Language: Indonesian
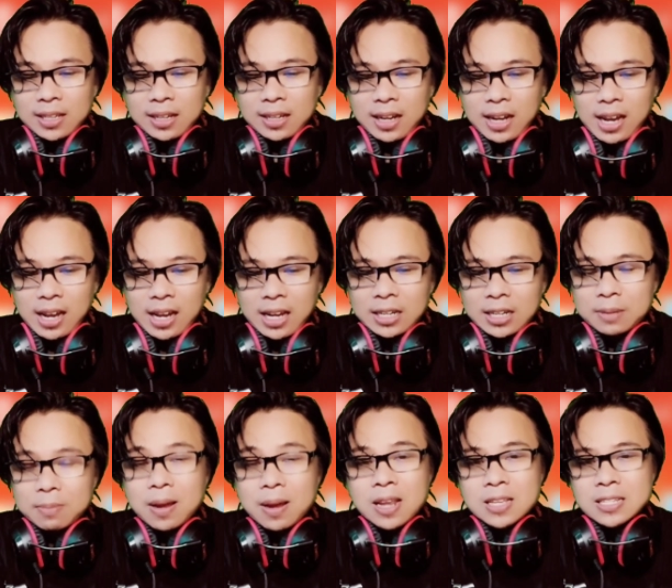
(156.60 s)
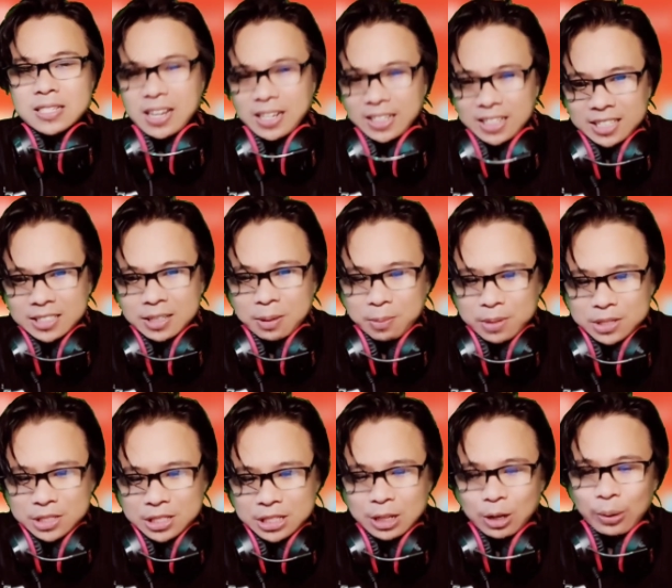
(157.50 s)
Nah, dibalaslah dia
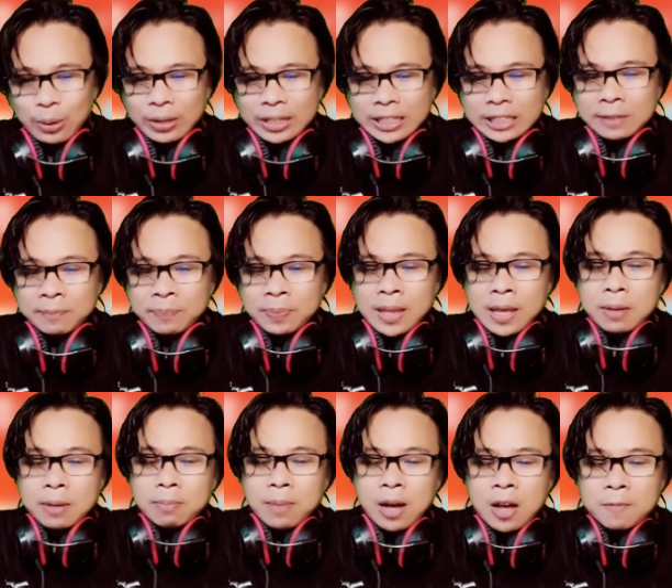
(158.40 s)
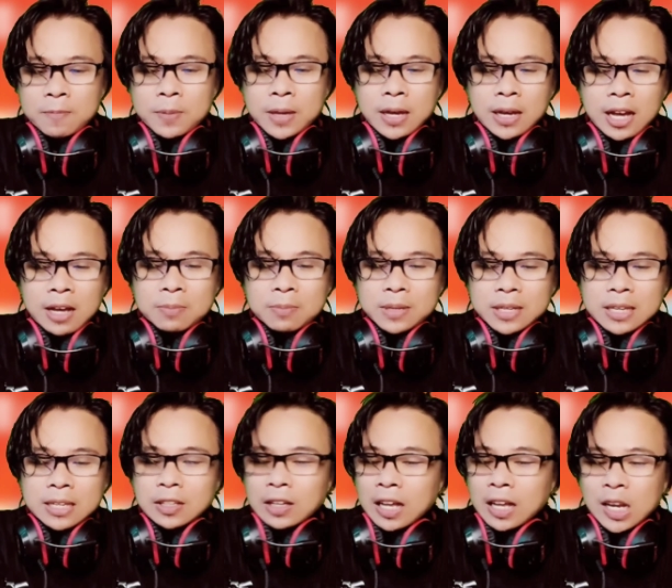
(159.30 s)
sama si Loli. Maaf ya kak
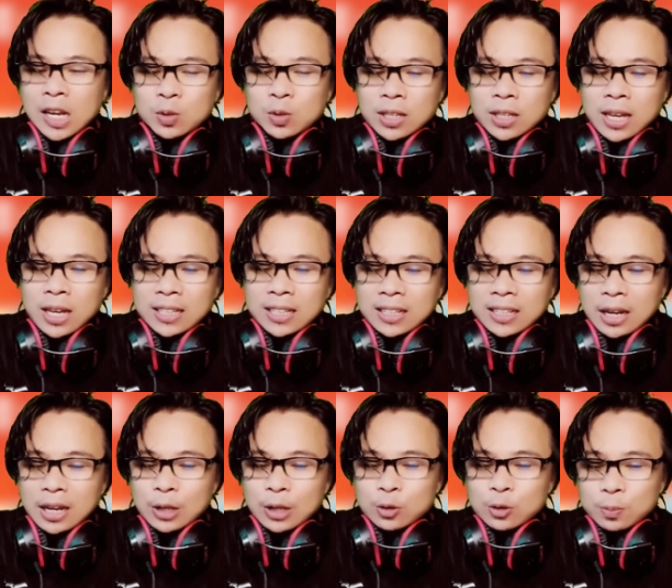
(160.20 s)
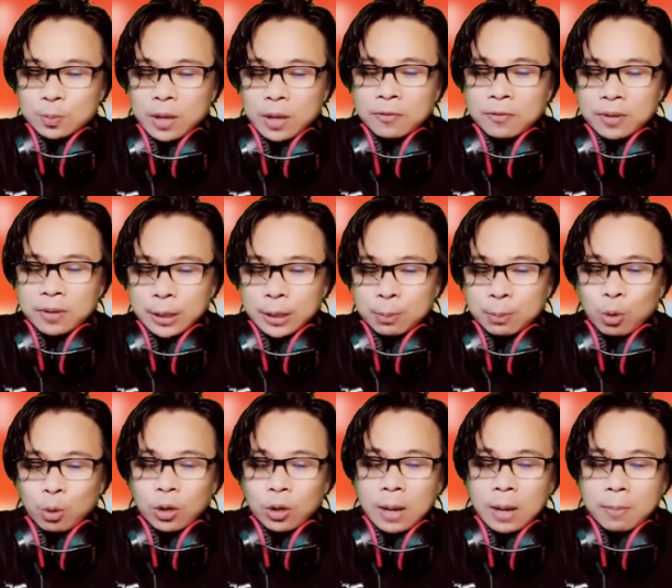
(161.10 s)
bikin galau terkait kendala Shopee affiliate
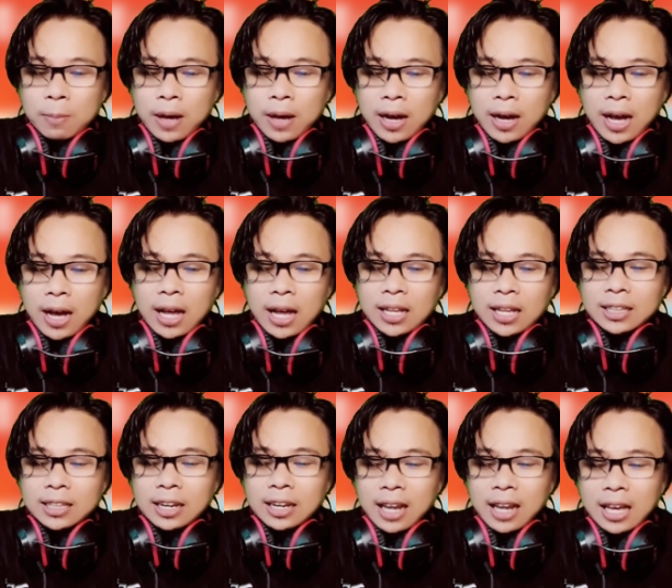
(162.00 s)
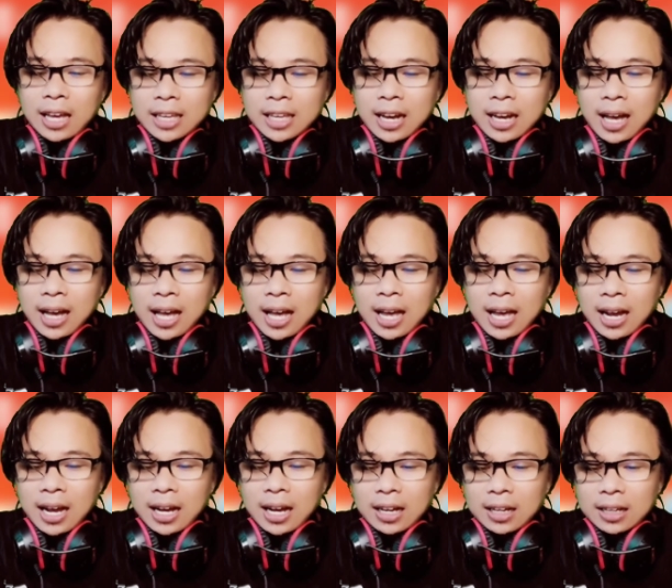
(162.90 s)
program kakak. Tenang ya kak,
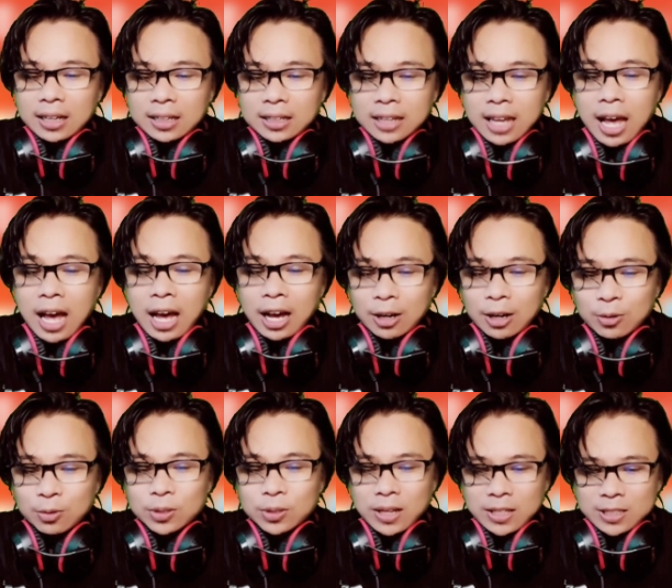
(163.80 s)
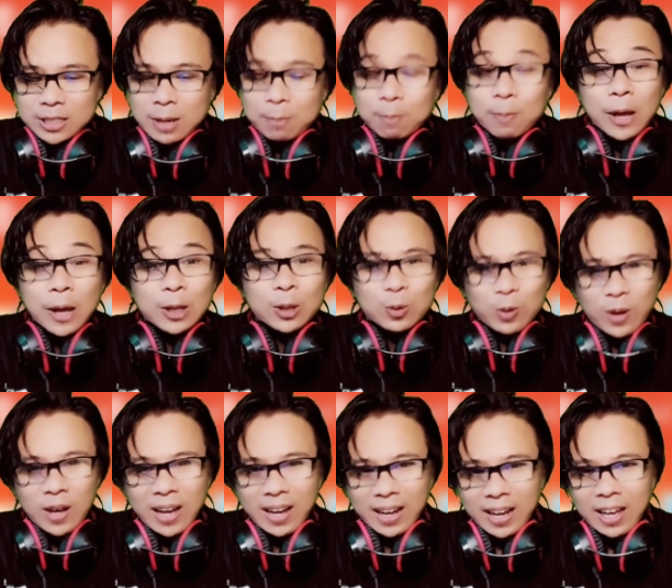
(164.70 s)
ada aku yang siap bantu
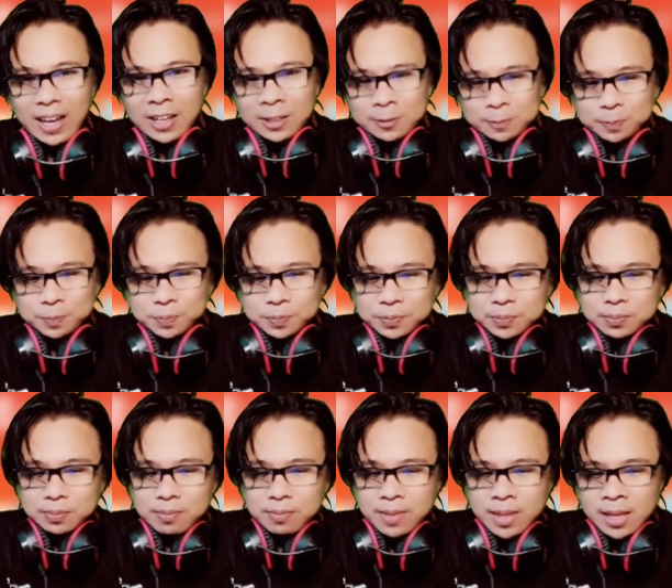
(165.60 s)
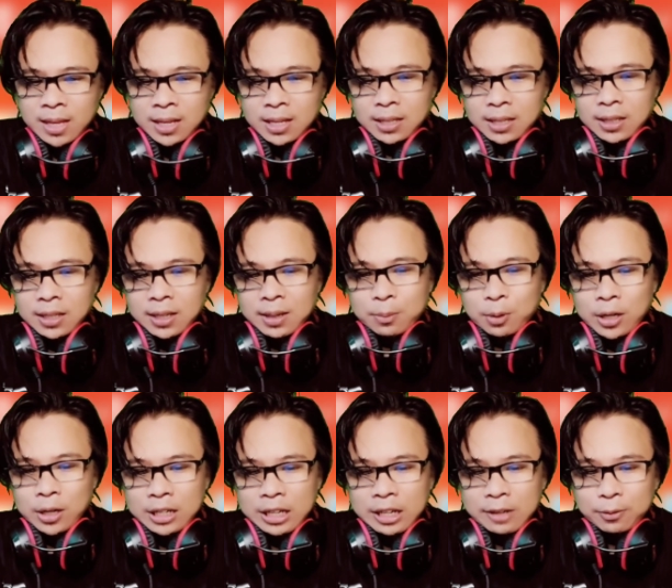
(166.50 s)
kakak
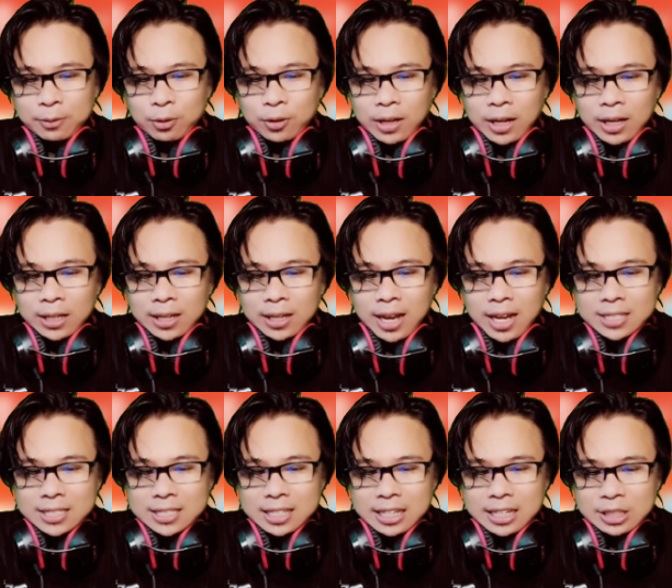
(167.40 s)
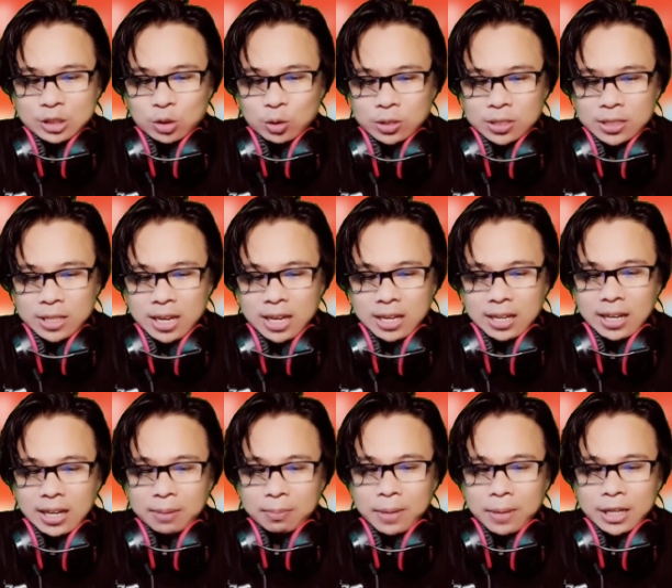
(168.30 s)
boleh diinfokan kak screenshotnya
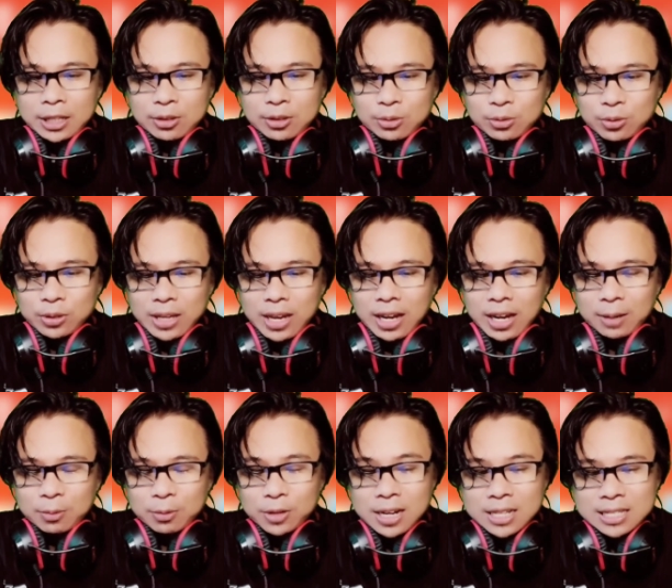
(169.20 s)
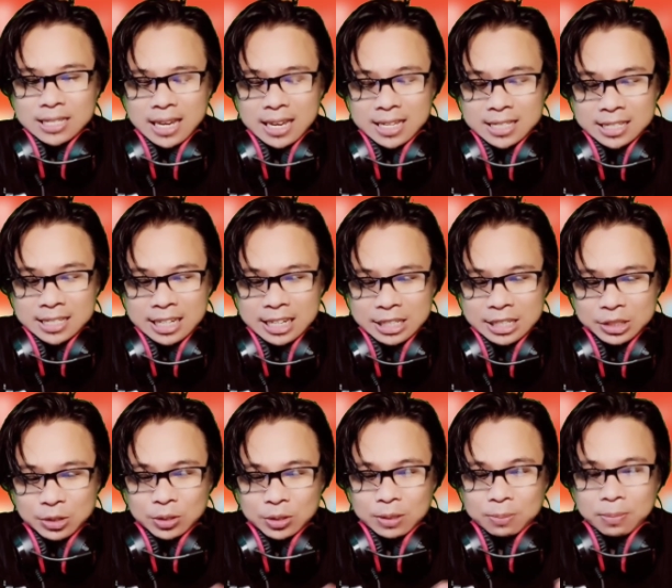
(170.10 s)
nah baik tunggu ya kemudian saya
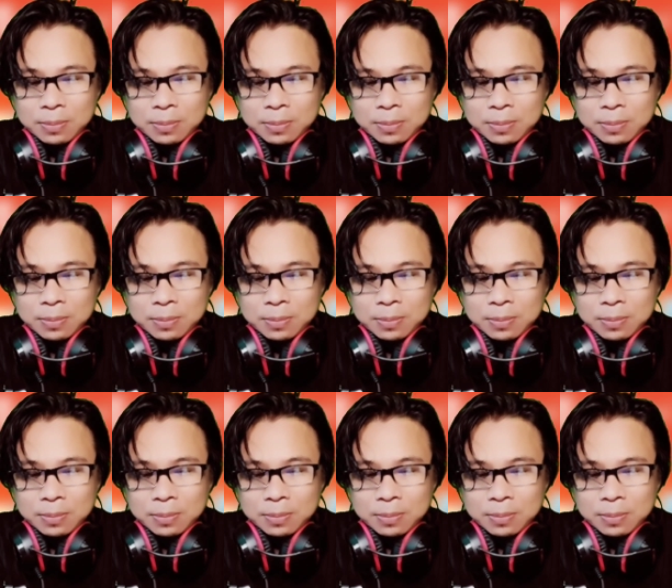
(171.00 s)
screenshot